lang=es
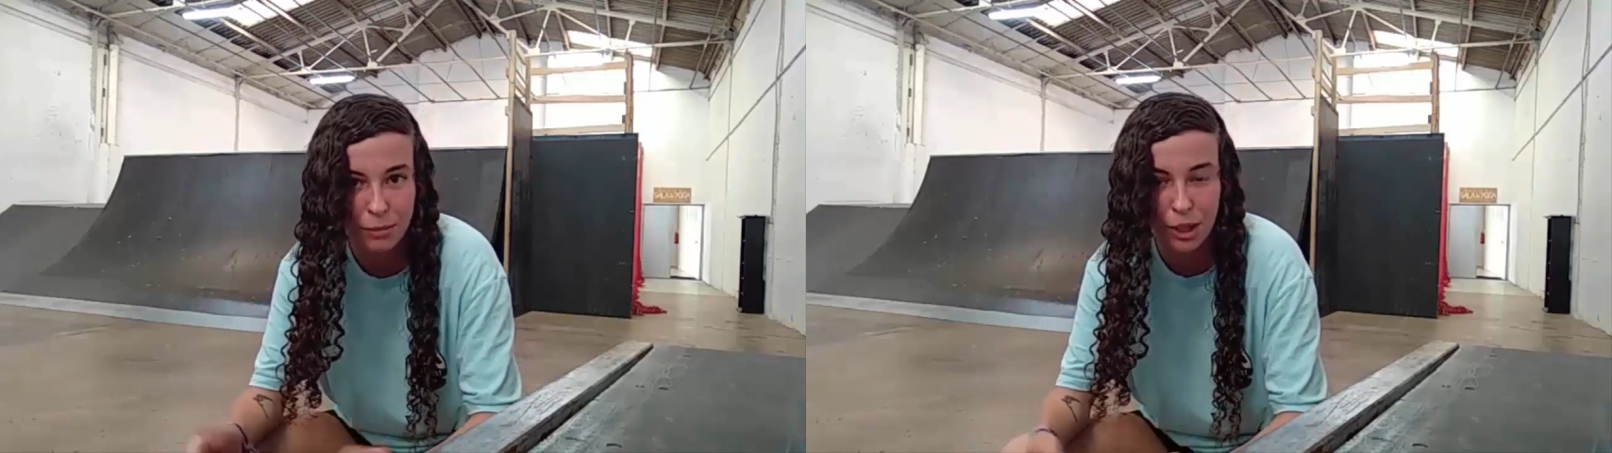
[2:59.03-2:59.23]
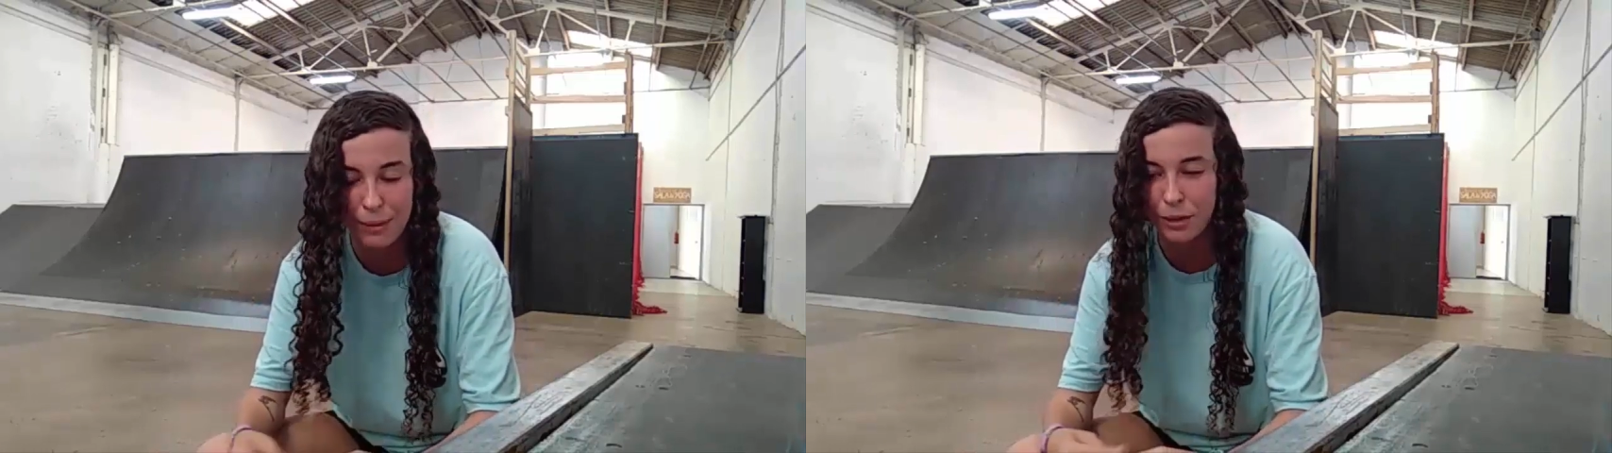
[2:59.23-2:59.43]

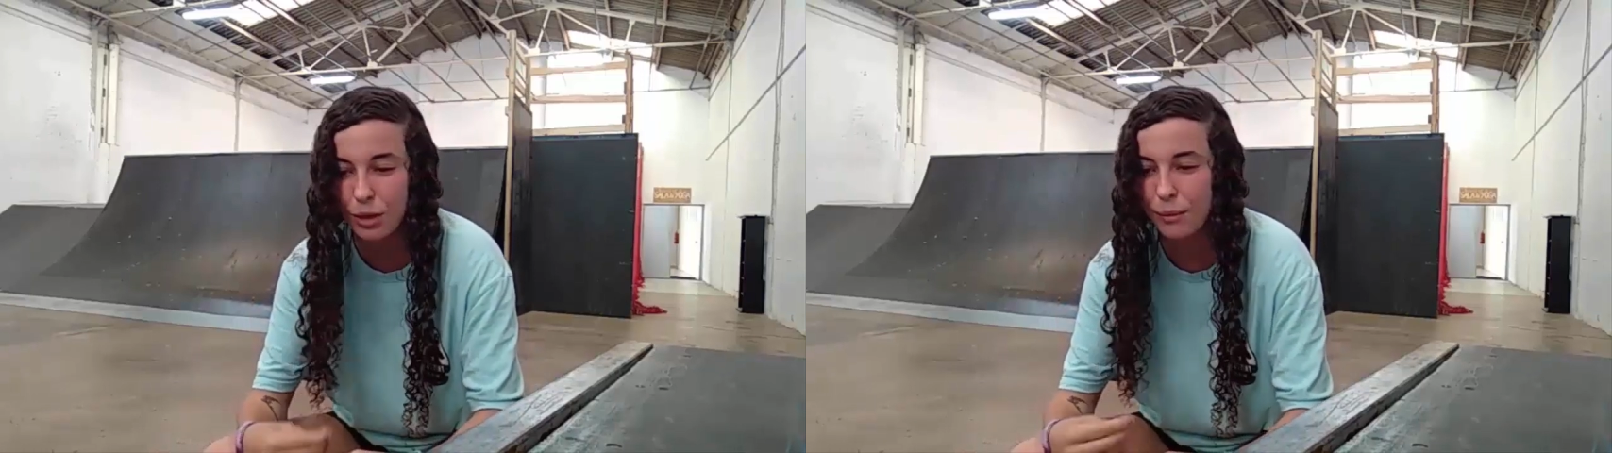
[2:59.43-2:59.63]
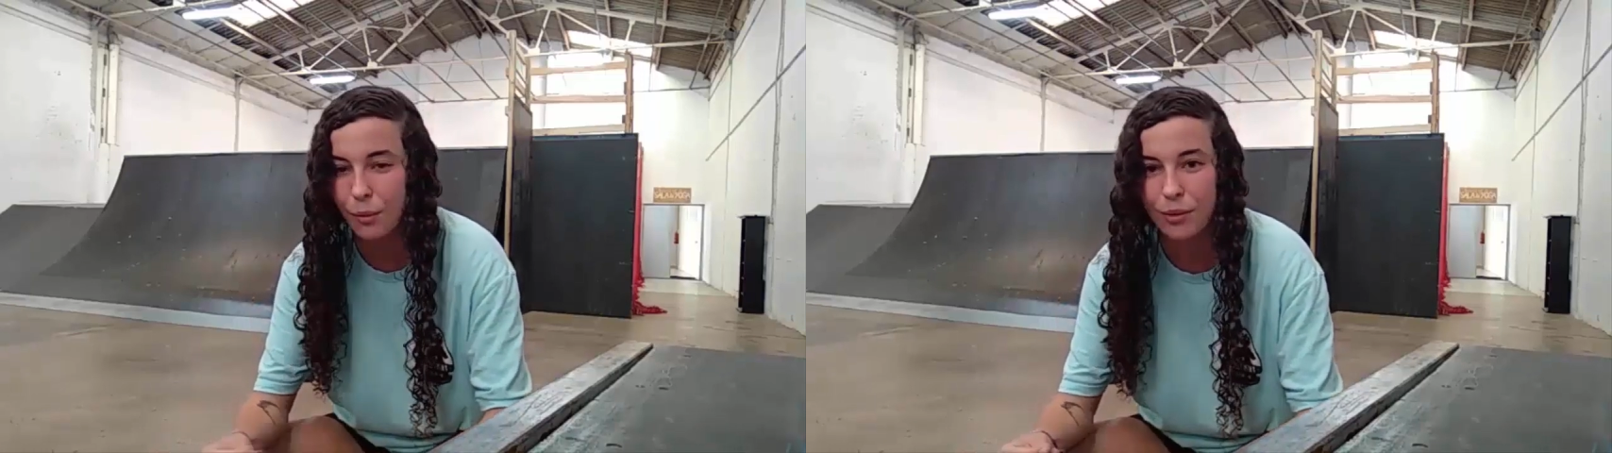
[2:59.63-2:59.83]
porque me daba
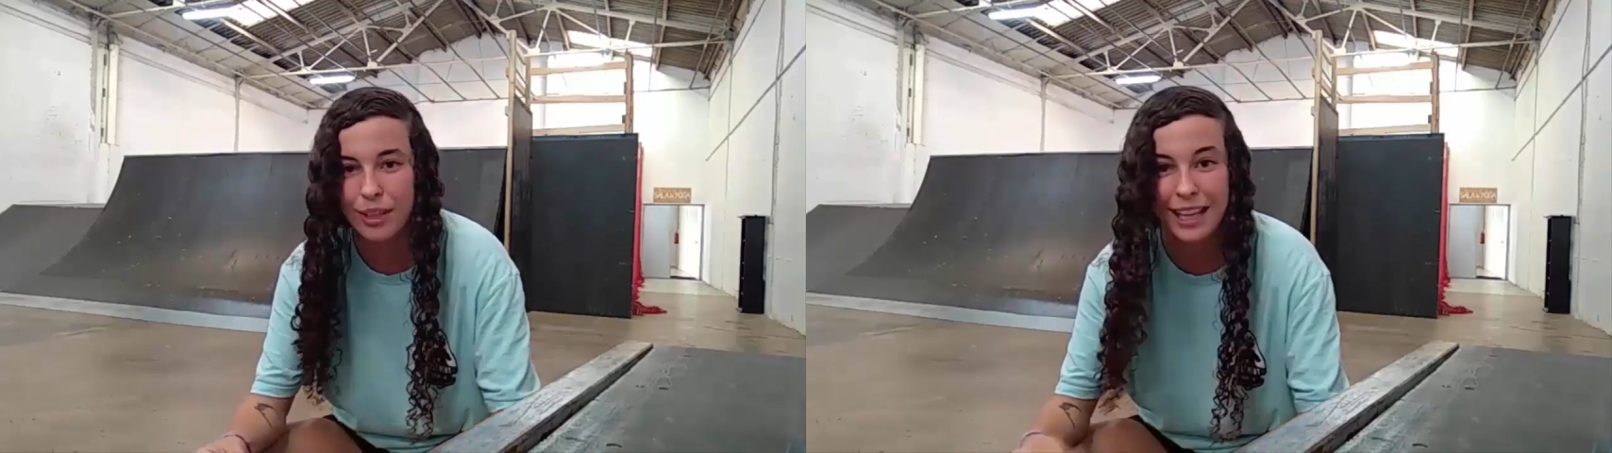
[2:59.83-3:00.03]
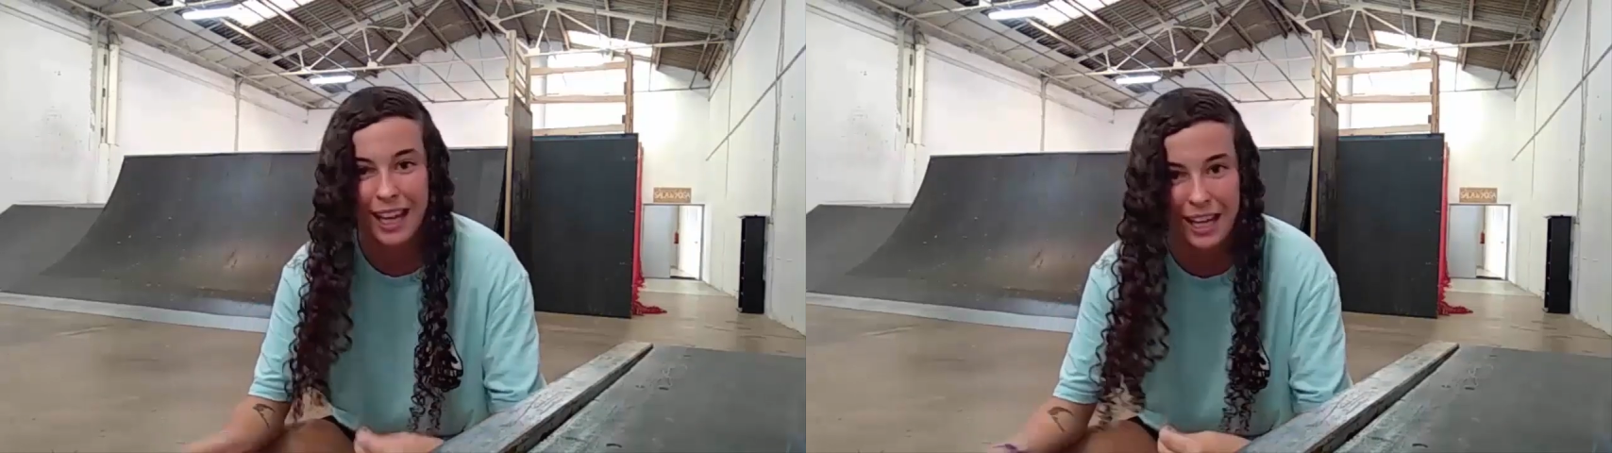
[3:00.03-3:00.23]
hasta la
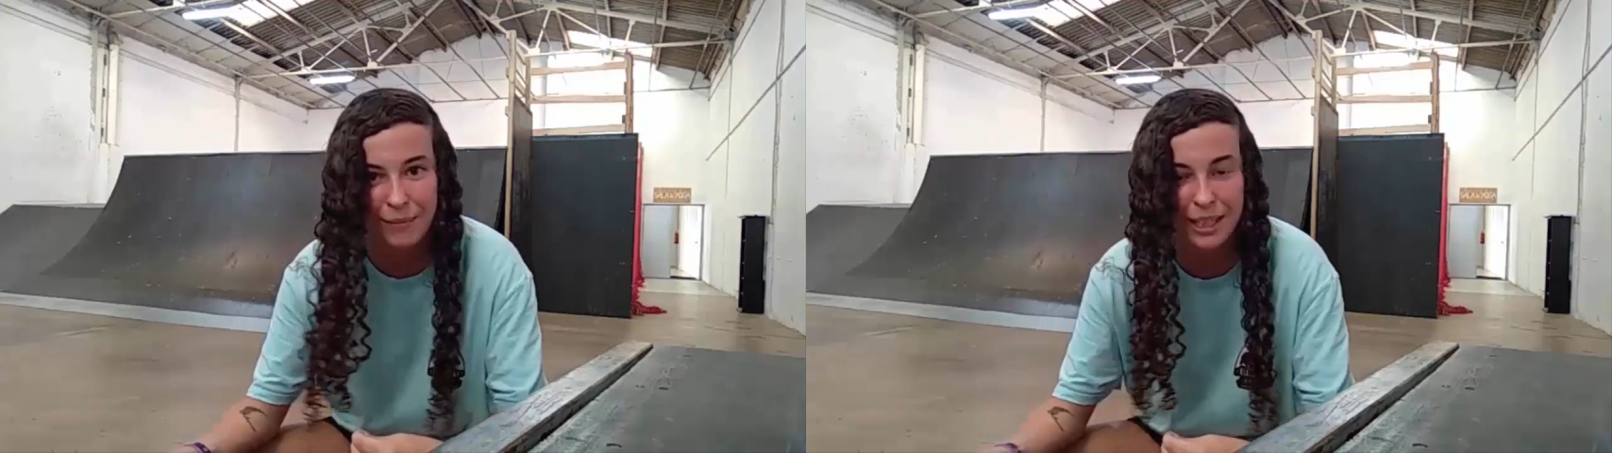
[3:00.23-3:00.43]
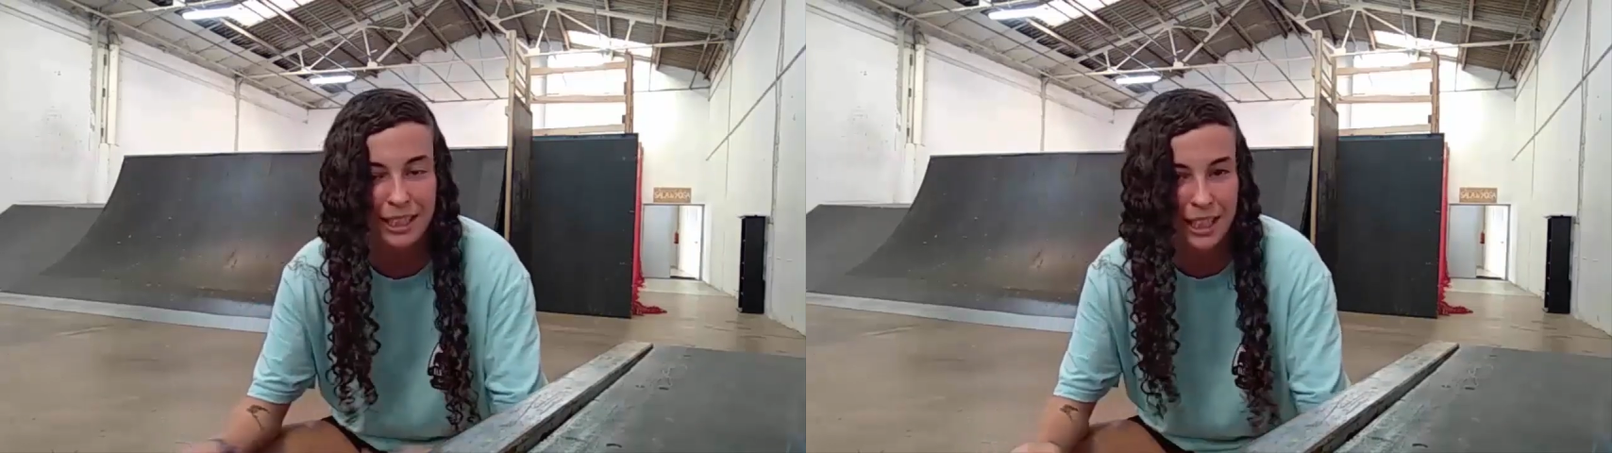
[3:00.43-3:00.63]
vergüenza de
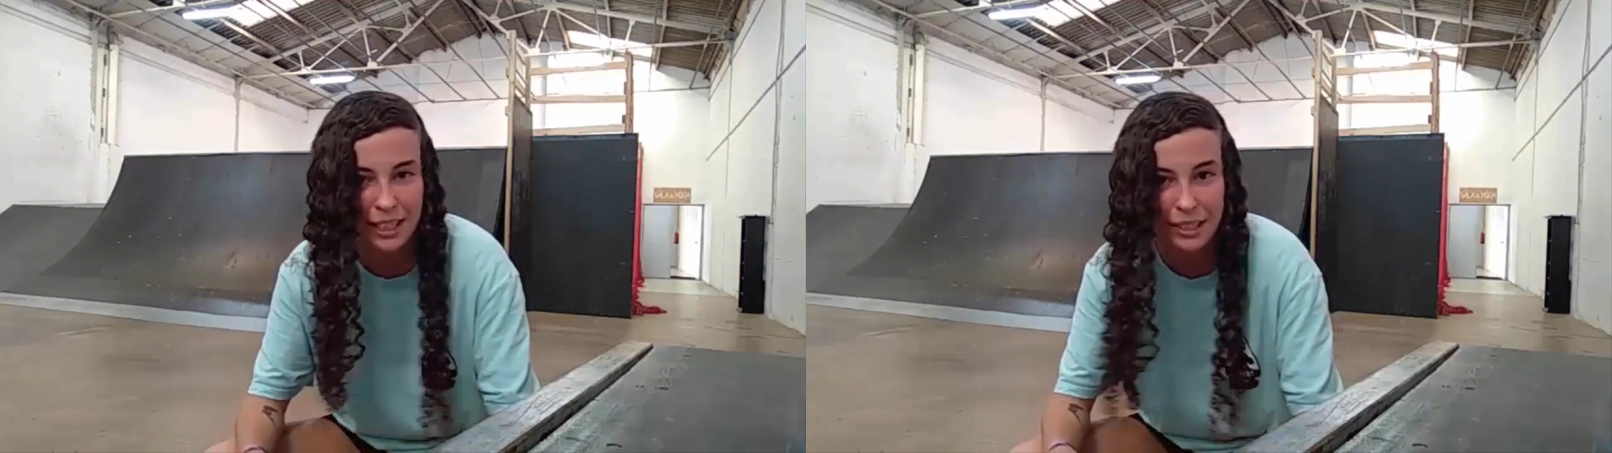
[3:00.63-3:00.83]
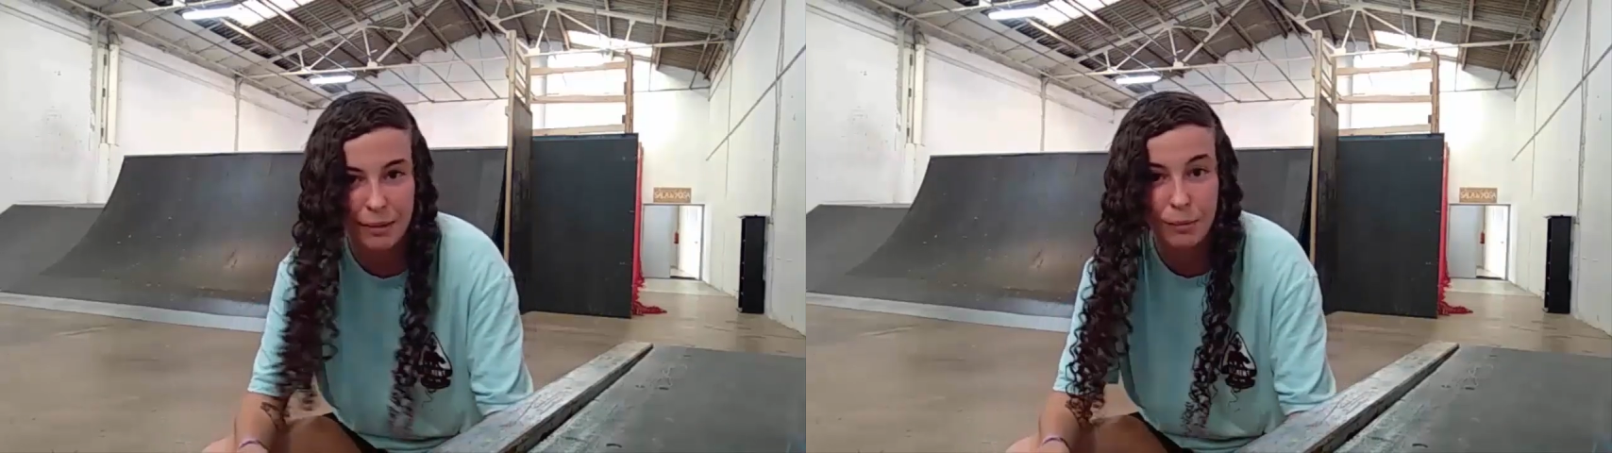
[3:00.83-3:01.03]
caerme y que se
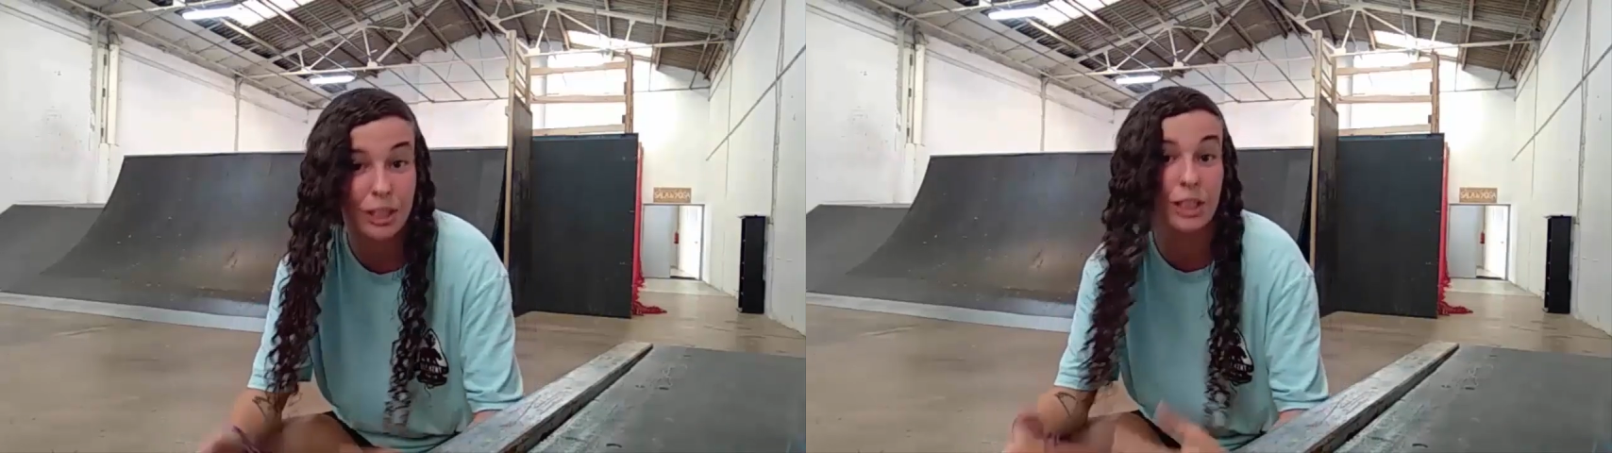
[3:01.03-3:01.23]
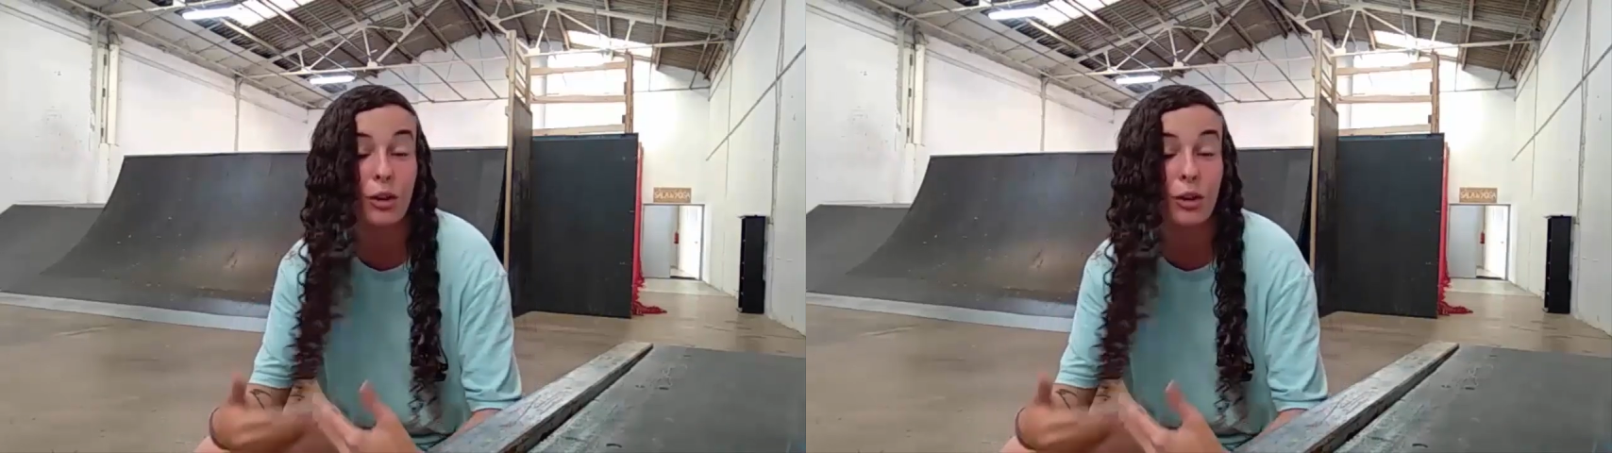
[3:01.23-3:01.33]
rían de mí, porque